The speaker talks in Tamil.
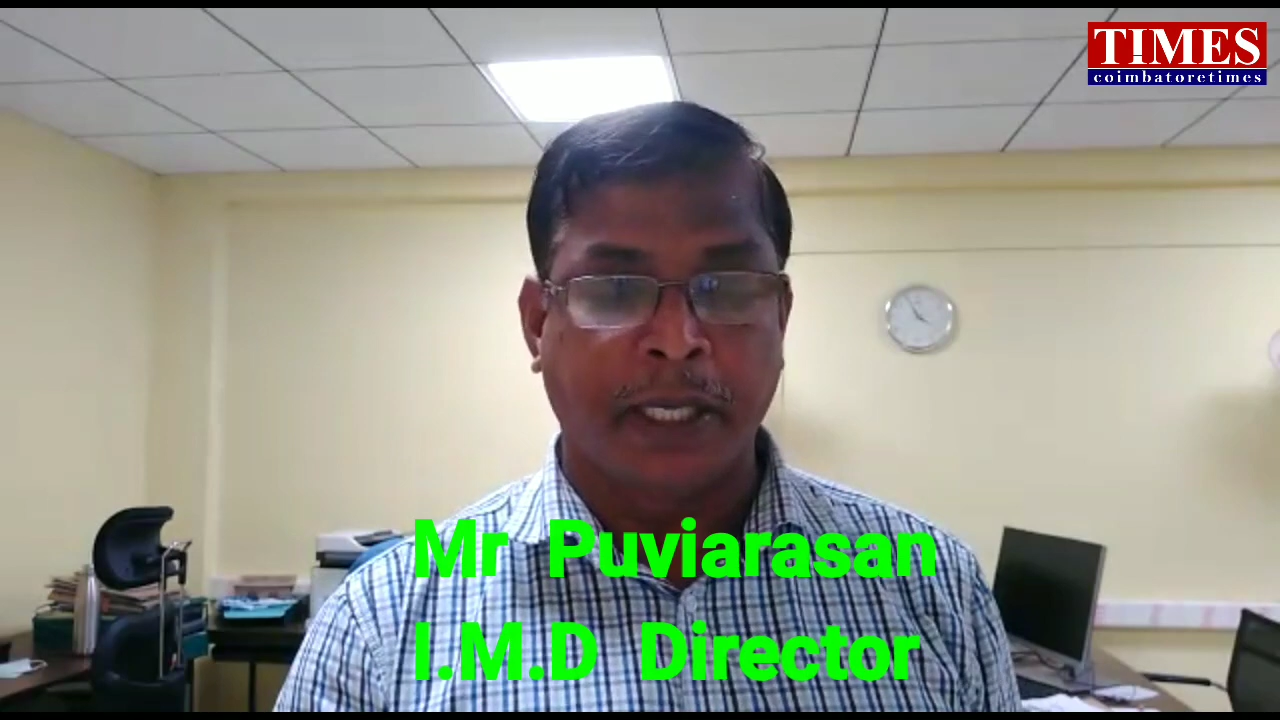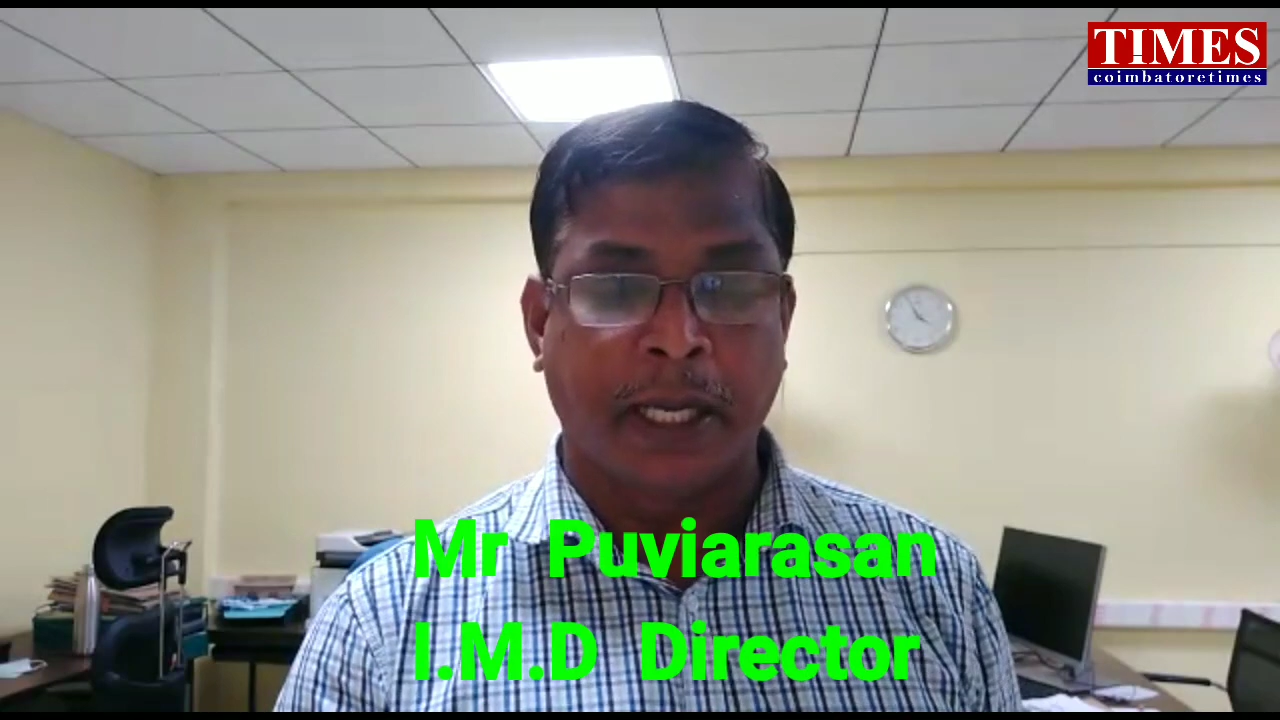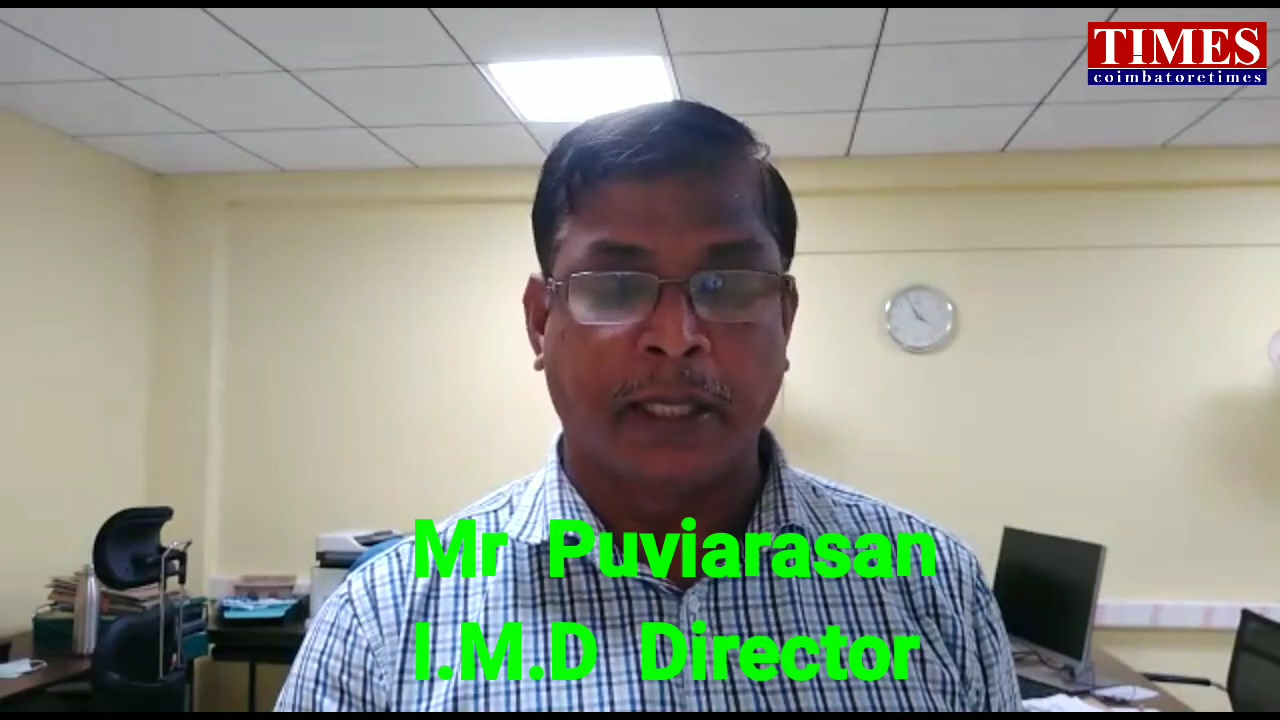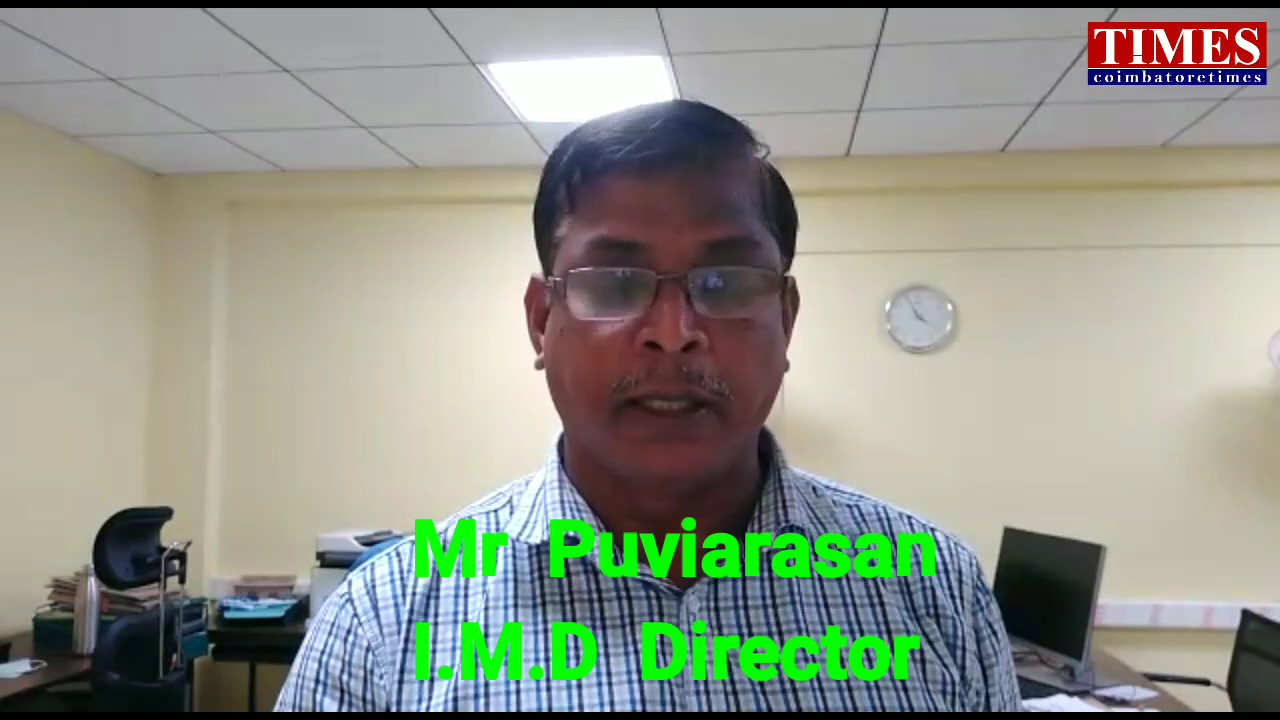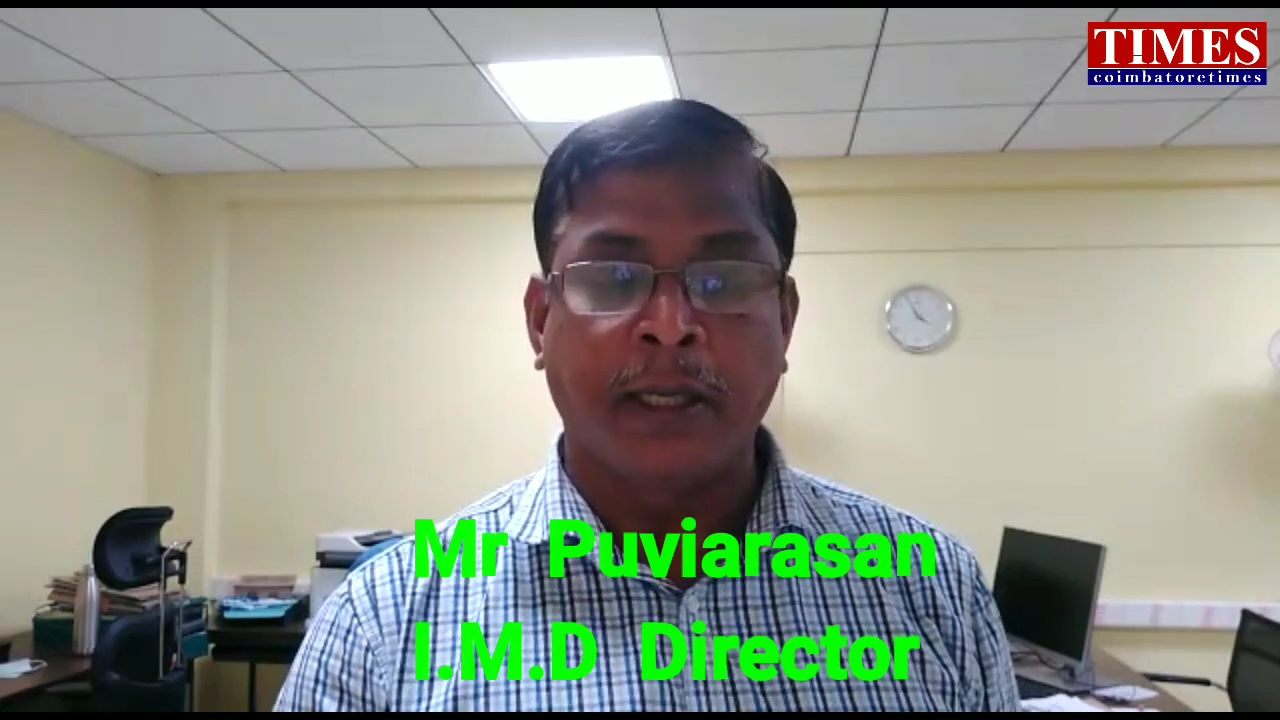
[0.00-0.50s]
மணி
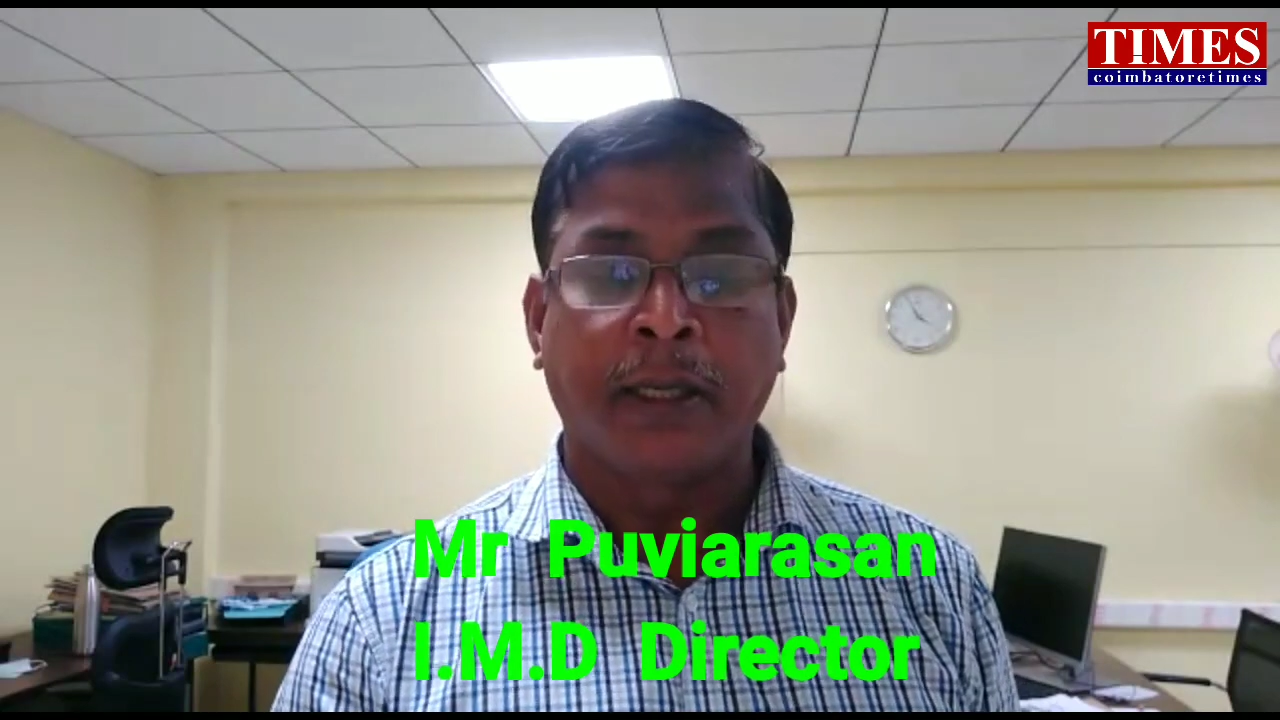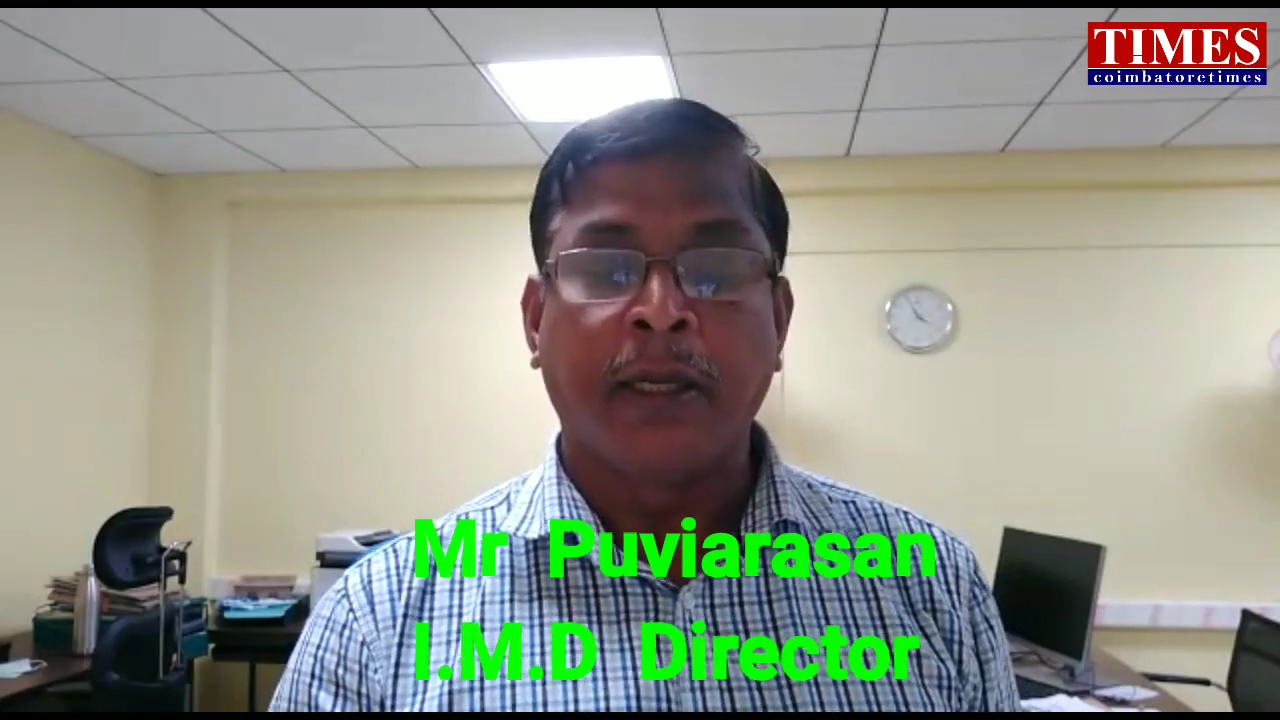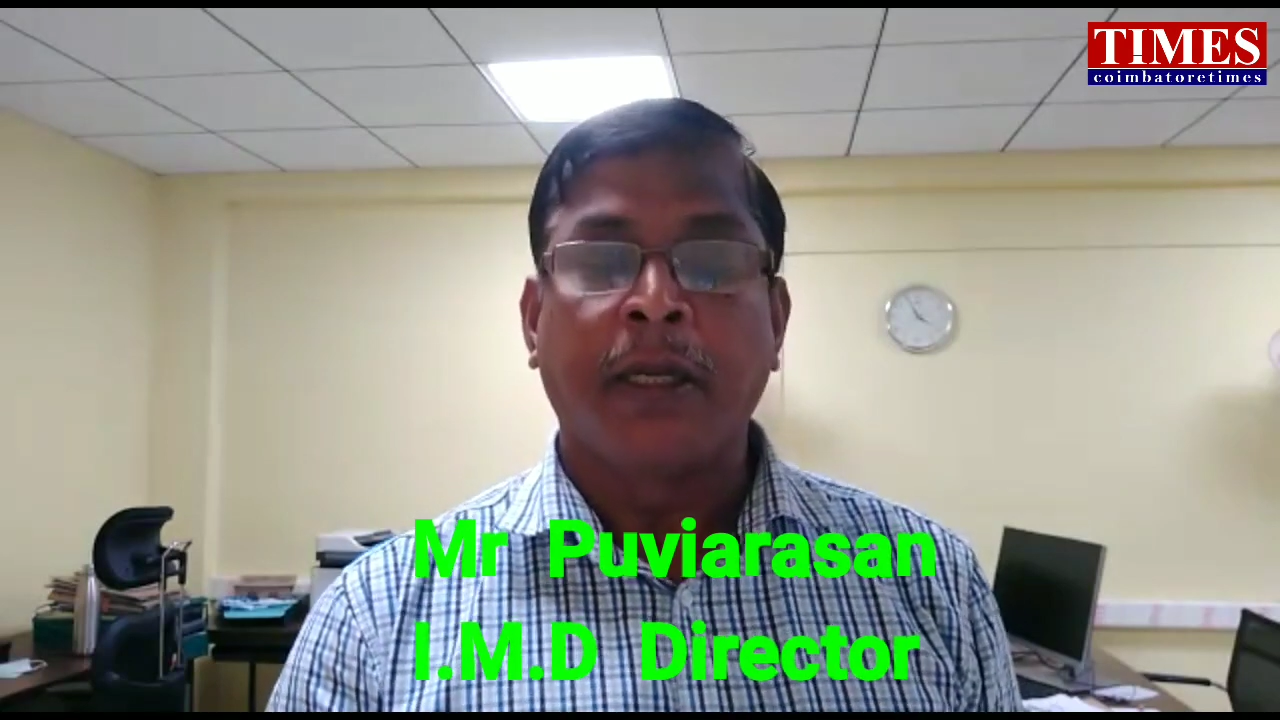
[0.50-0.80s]
நேரத்தில்